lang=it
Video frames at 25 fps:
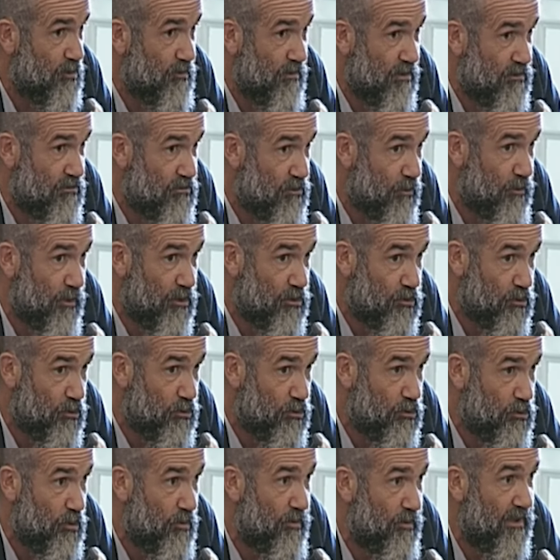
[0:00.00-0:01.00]
ma
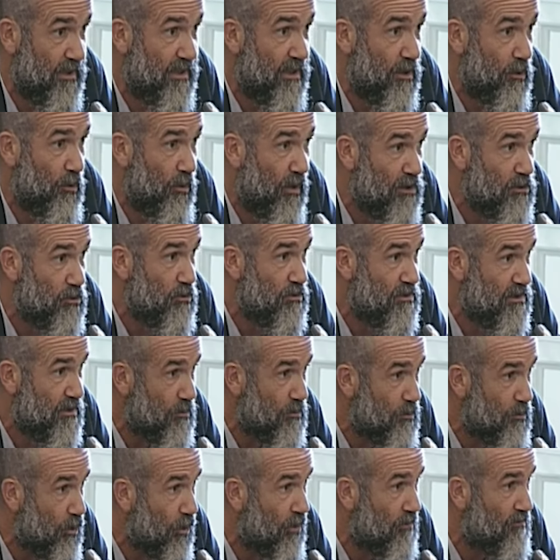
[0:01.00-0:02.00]
soprattutto perché quando ti
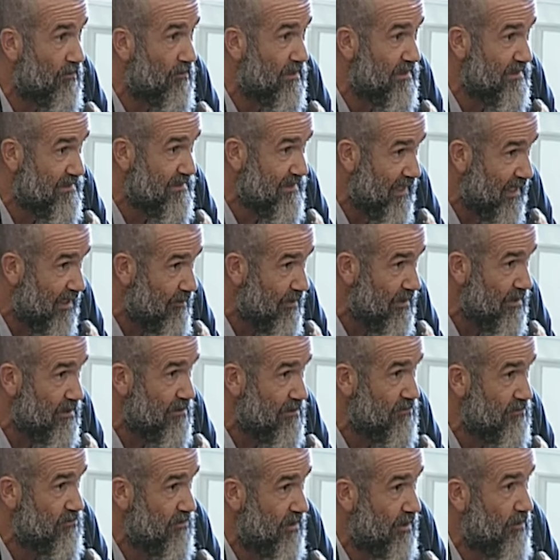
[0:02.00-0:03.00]
muovi in Yemen
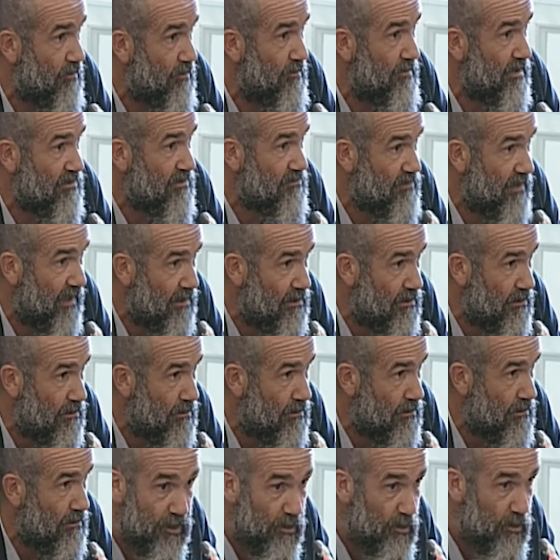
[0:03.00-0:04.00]
sei un
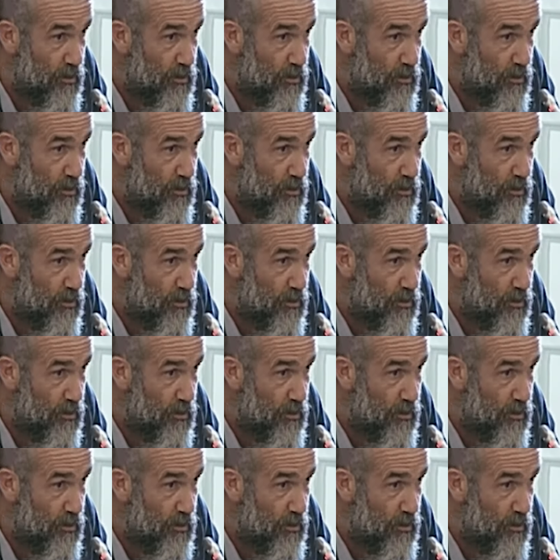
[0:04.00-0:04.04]
bersaglio.